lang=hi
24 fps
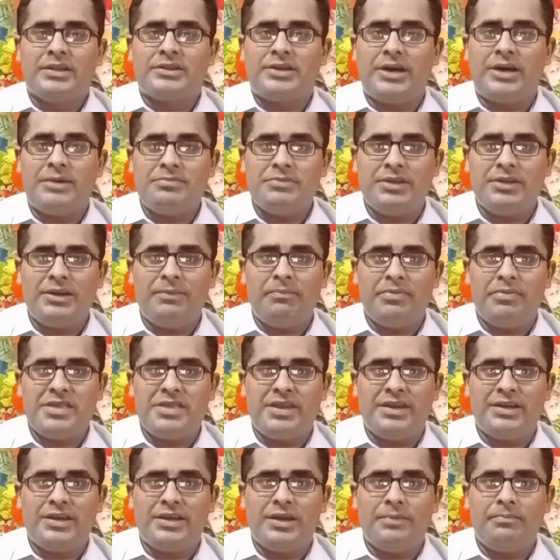थंबनेल
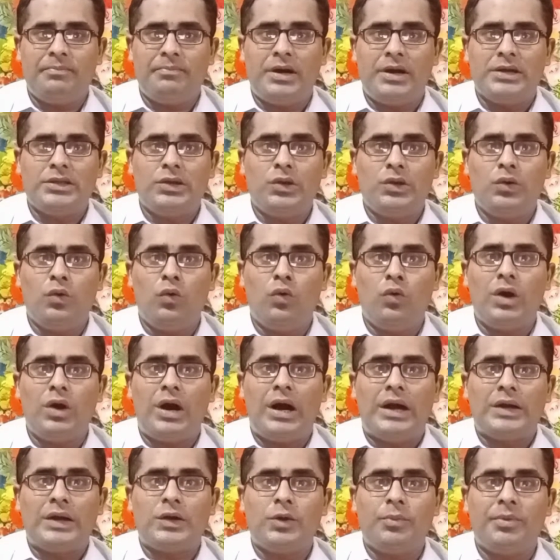बनाने के बाद लोग
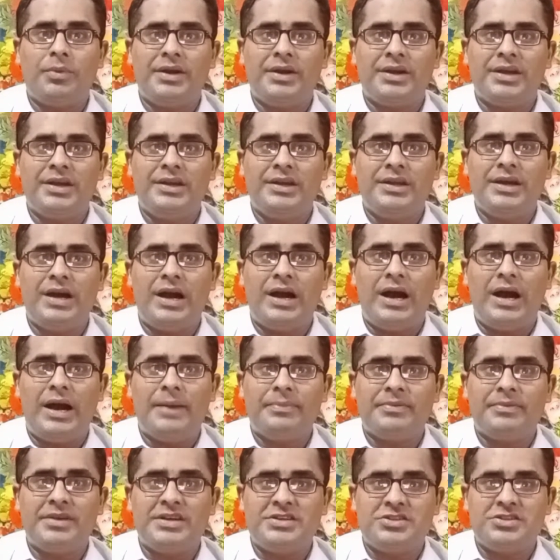ऑटोमेटिकली
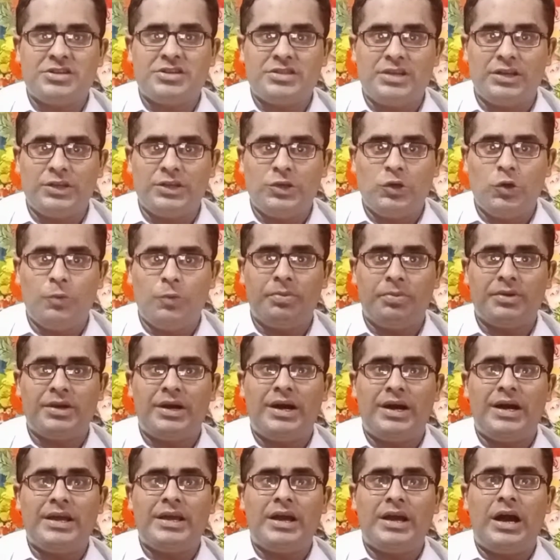आपके चैनल के ऊपर
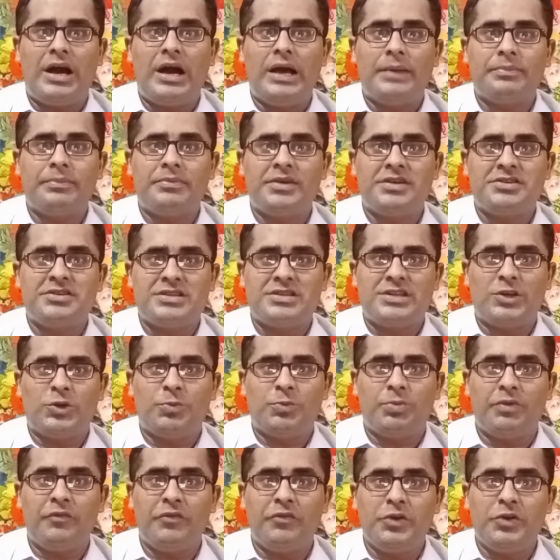आए आपके चैनल के
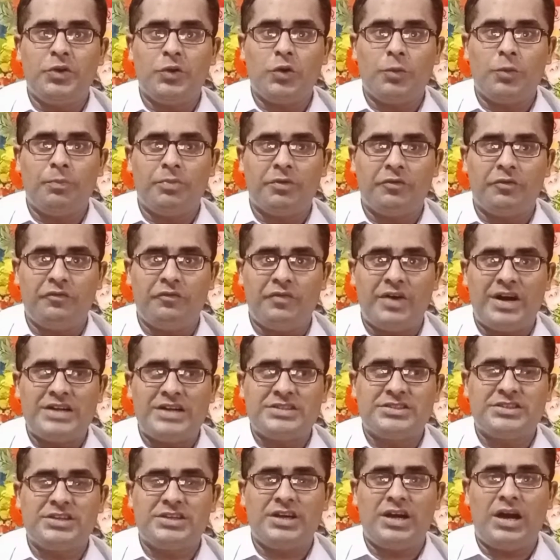ऊपर वीडियो के ऊपर
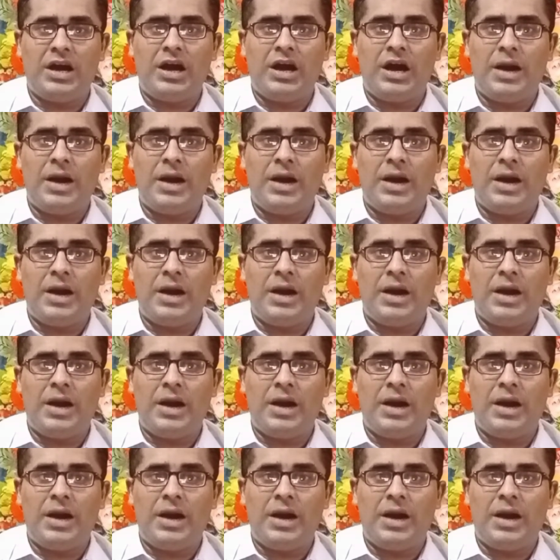वॉच किया